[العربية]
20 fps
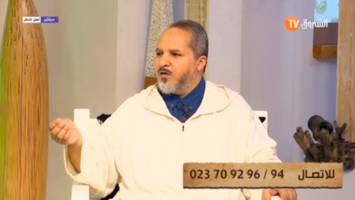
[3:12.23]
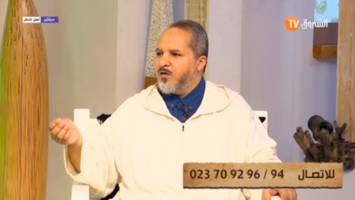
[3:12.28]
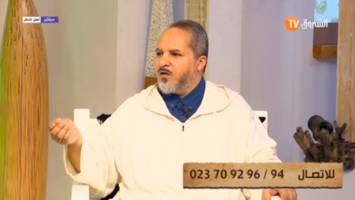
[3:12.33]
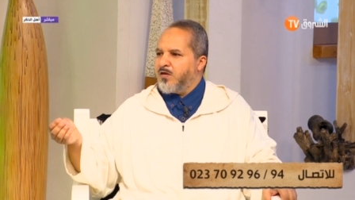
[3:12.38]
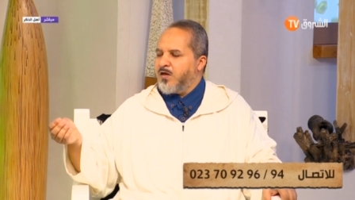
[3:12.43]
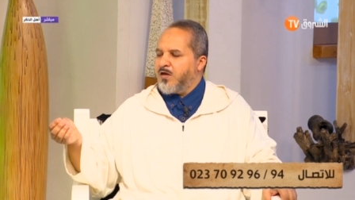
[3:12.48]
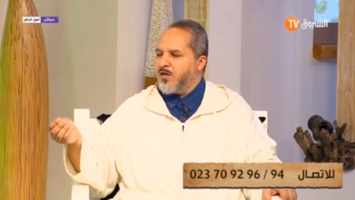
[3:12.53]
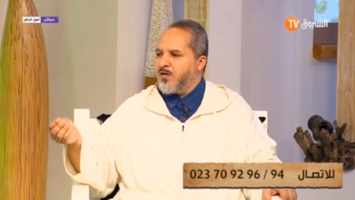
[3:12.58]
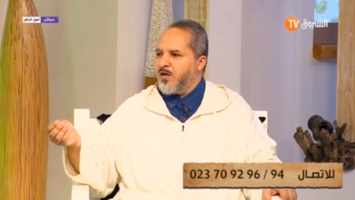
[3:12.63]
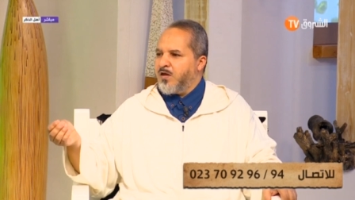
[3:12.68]

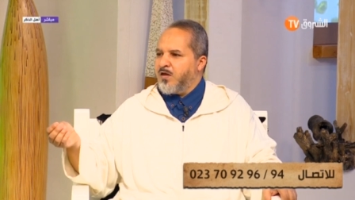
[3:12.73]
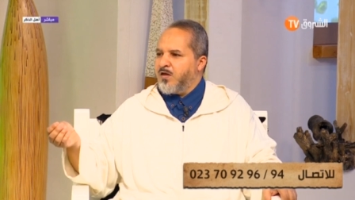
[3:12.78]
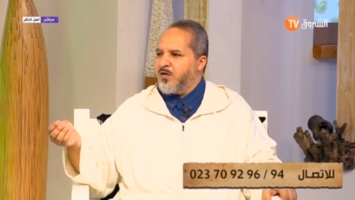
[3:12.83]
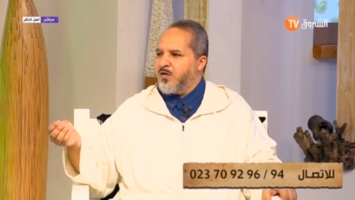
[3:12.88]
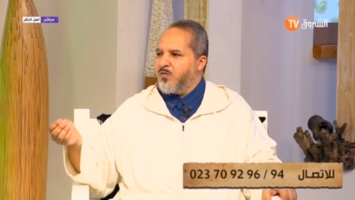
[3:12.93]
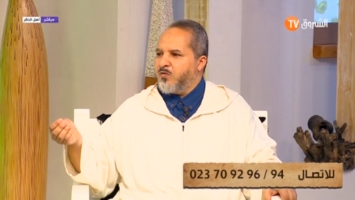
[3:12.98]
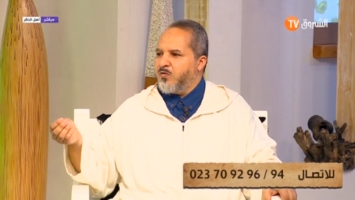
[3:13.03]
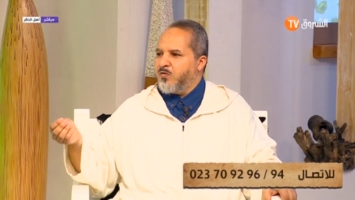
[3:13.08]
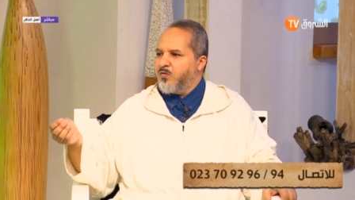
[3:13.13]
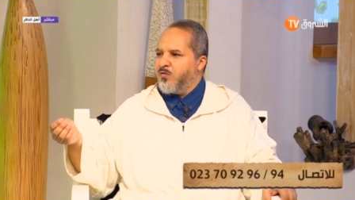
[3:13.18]
القضاء
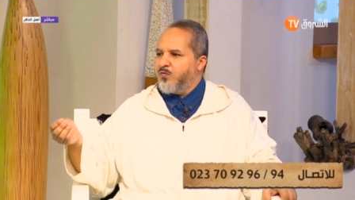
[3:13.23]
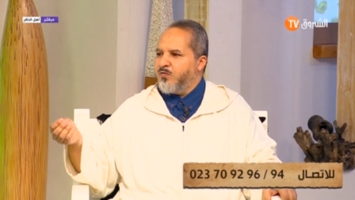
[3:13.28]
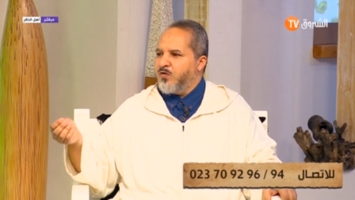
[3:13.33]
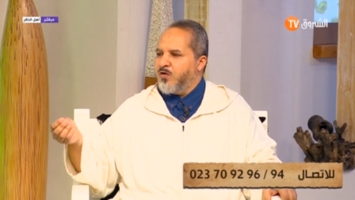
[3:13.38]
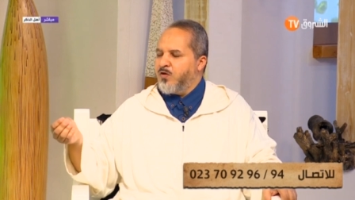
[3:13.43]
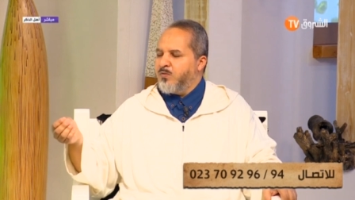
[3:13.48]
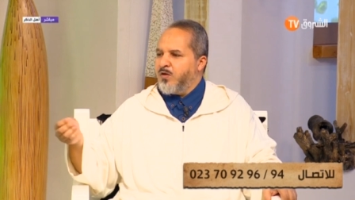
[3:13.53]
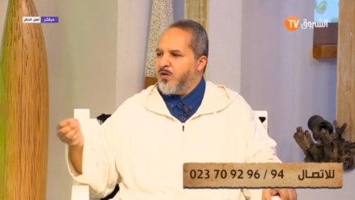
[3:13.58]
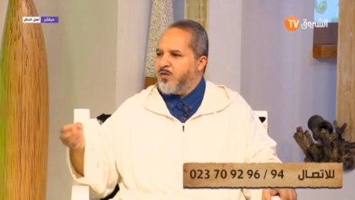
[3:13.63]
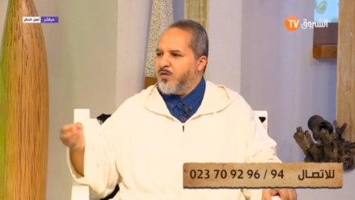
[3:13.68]
في
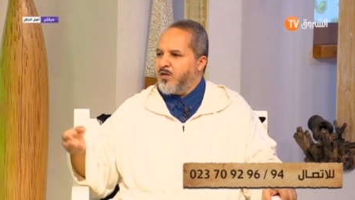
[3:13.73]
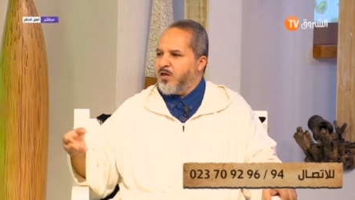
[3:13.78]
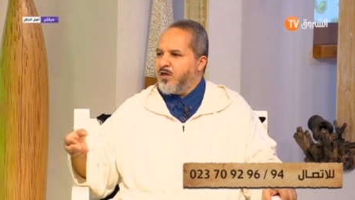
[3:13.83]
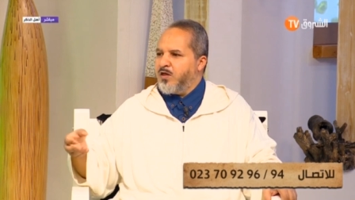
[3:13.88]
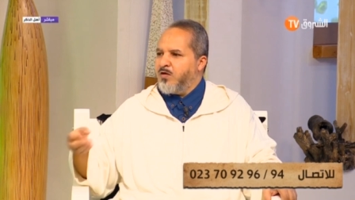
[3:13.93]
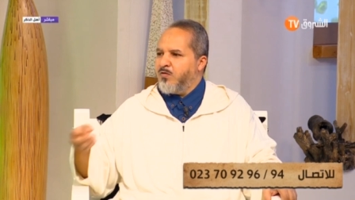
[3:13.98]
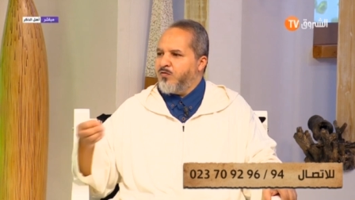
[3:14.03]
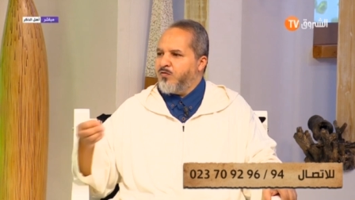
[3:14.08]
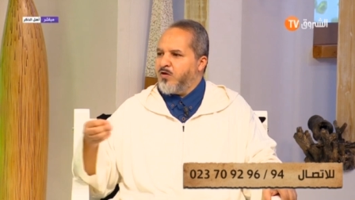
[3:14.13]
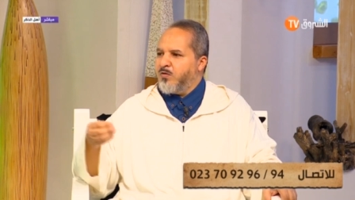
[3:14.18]
يوم
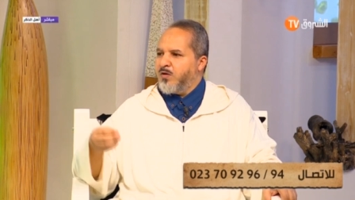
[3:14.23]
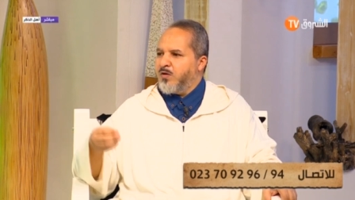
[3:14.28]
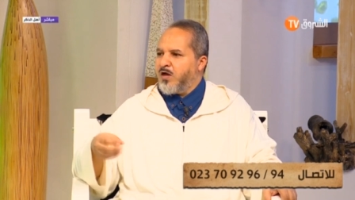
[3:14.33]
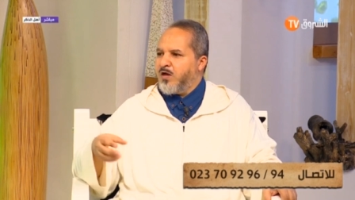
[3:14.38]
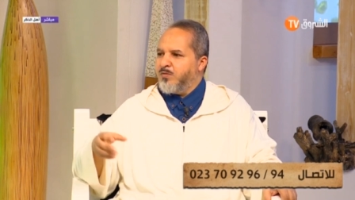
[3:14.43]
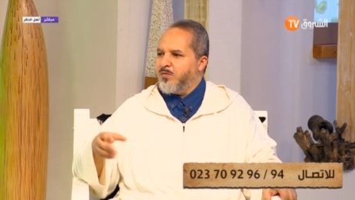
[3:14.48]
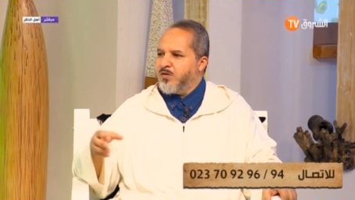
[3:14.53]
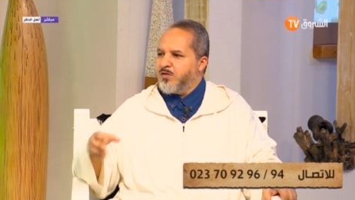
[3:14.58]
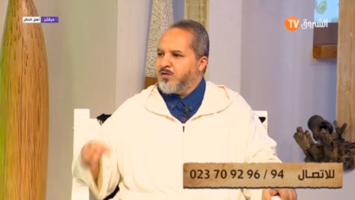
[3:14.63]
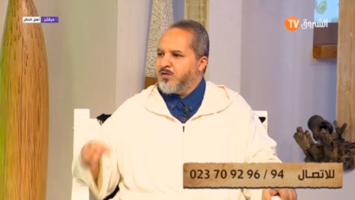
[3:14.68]
الاثنين وفي يوم
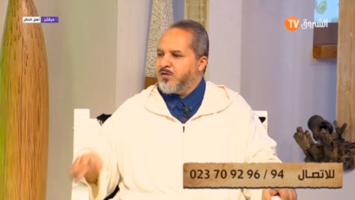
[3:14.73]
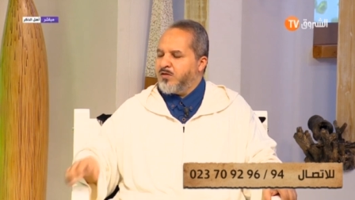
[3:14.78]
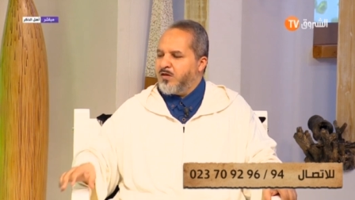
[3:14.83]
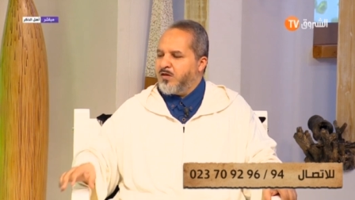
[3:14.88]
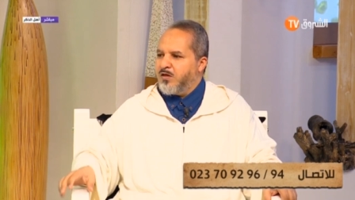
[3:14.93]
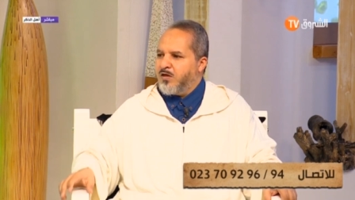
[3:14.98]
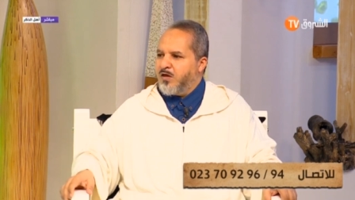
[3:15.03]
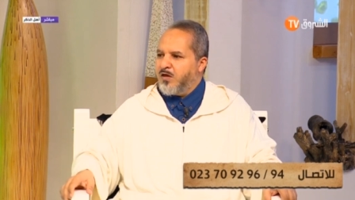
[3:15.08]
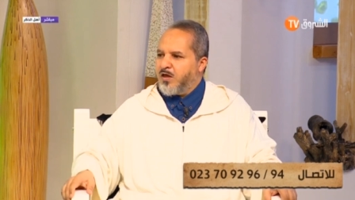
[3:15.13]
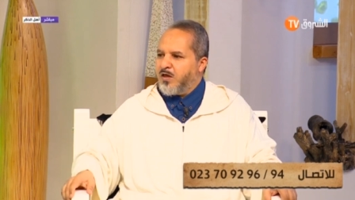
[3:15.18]
الخميس
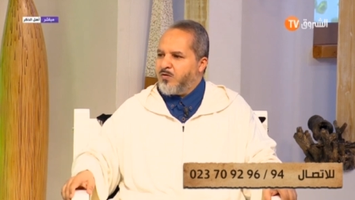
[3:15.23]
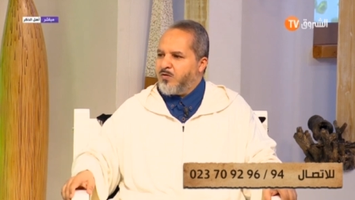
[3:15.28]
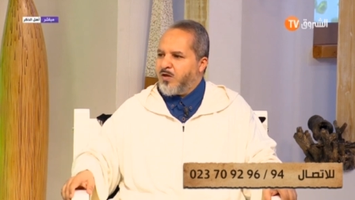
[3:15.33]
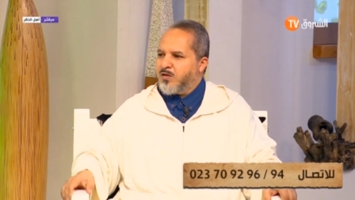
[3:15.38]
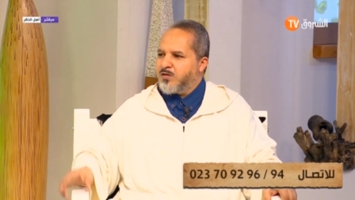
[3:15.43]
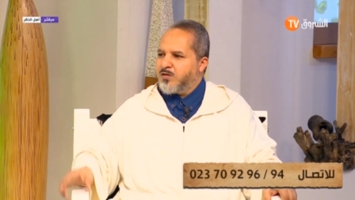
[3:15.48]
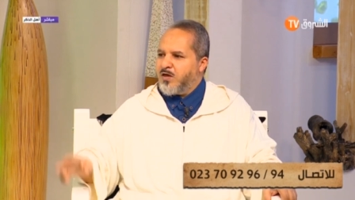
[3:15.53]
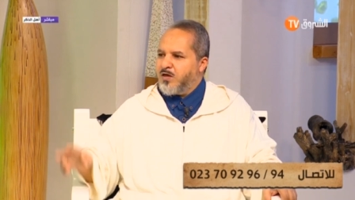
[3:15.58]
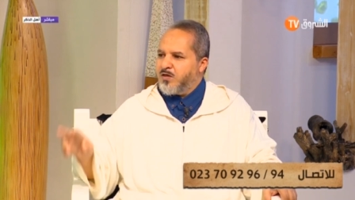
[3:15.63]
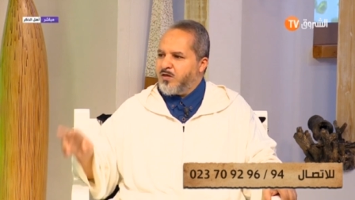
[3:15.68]
لكي
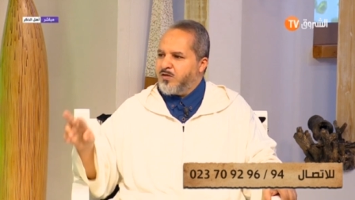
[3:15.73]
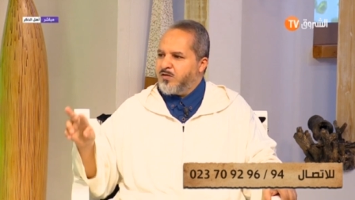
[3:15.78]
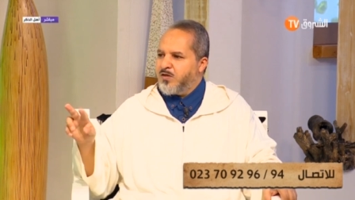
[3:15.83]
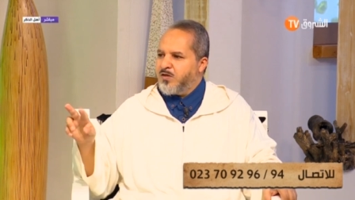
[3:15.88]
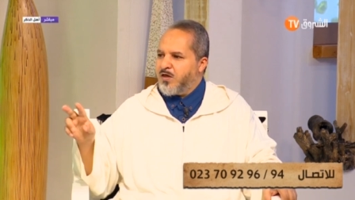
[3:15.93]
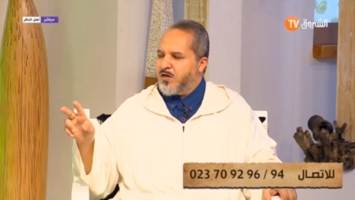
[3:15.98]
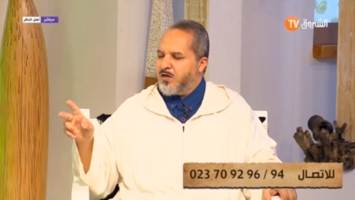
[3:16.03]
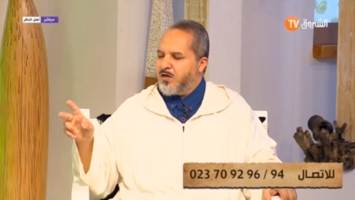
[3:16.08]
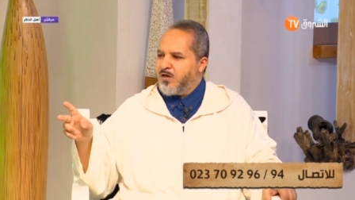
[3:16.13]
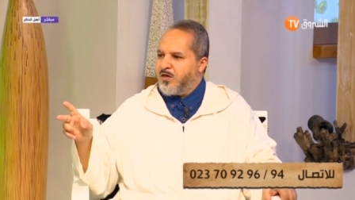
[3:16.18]
يحصل
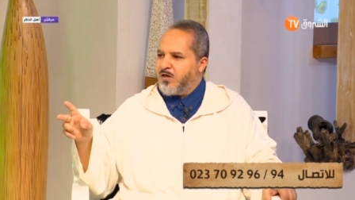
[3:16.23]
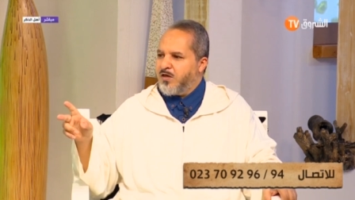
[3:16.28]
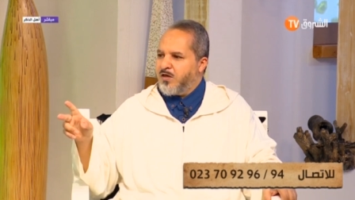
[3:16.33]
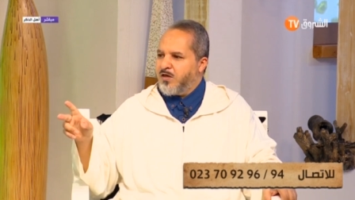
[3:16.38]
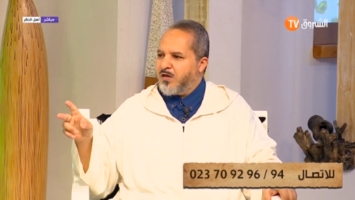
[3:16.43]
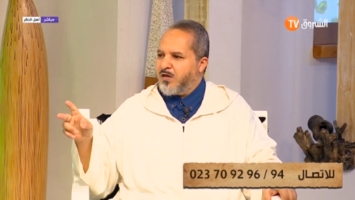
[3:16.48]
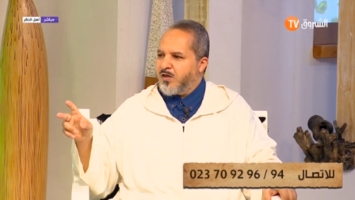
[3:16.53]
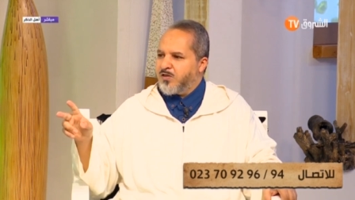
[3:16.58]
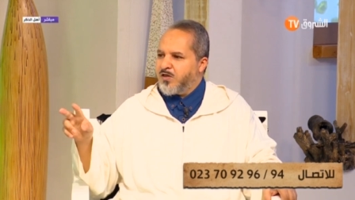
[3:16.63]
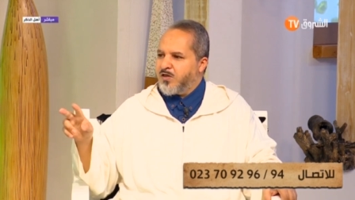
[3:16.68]
الإنسان
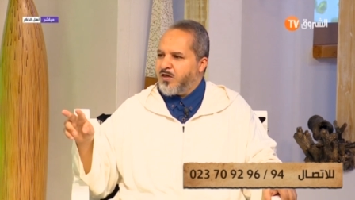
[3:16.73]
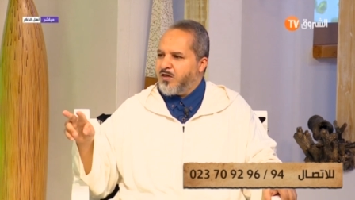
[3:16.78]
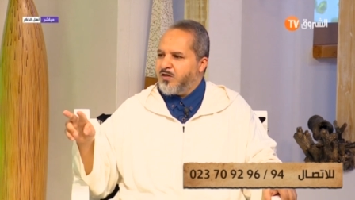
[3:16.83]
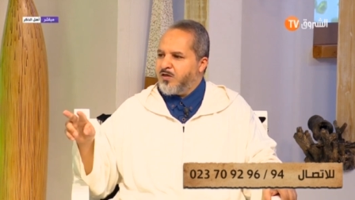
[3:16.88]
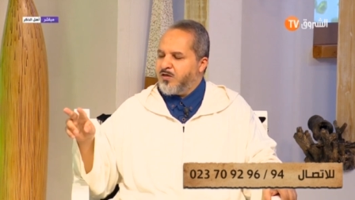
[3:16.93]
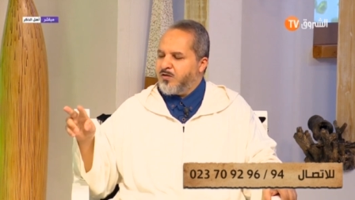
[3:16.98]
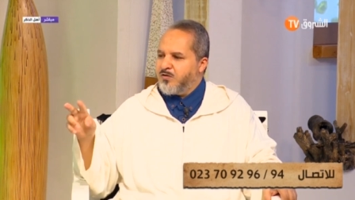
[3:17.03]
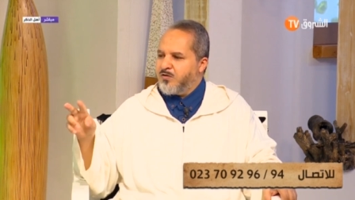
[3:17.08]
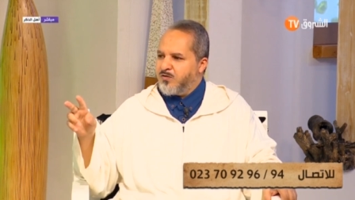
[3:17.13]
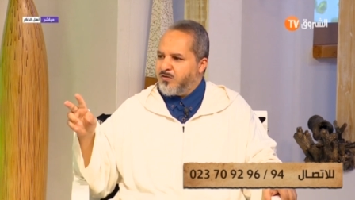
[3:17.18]

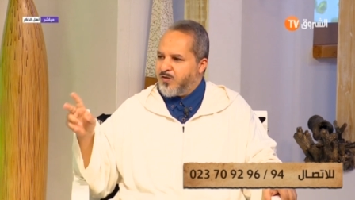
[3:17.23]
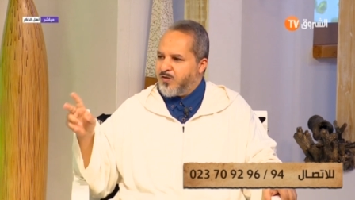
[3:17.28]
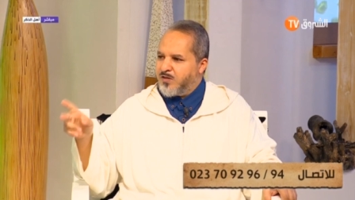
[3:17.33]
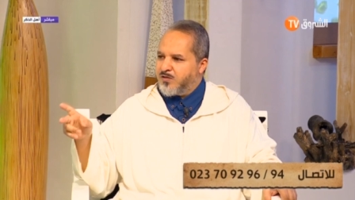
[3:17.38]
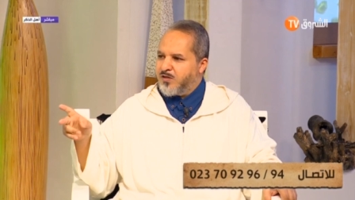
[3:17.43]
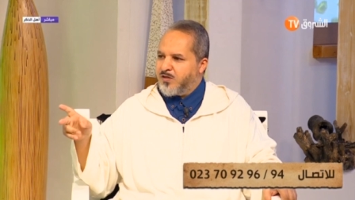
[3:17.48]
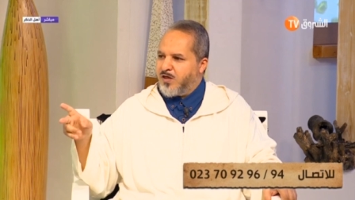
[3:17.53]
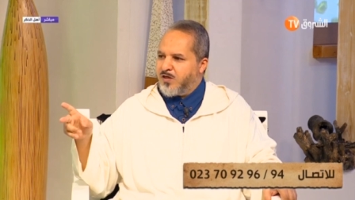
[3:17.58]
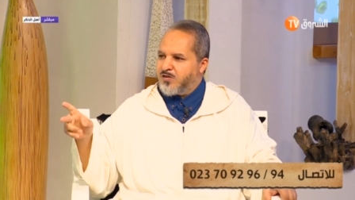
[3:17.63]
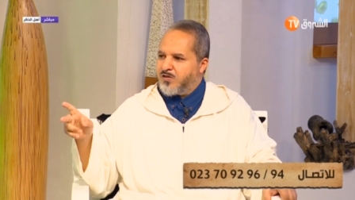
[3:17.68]
الأجرين
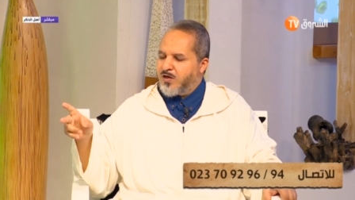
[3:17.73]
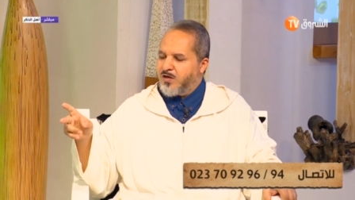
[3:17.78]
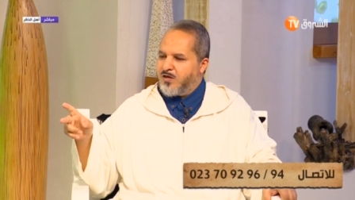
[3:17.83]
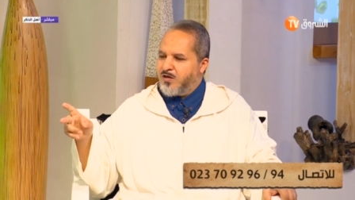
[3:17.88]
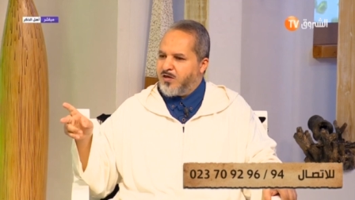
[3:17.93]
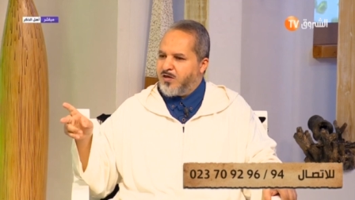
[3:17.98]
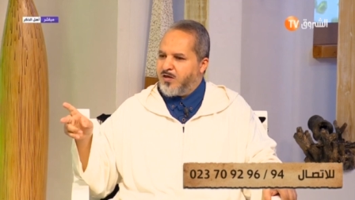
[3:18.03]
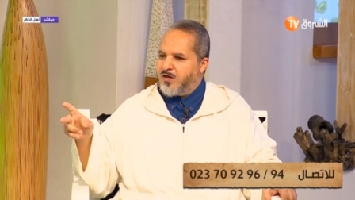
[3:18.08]
يحصل أجر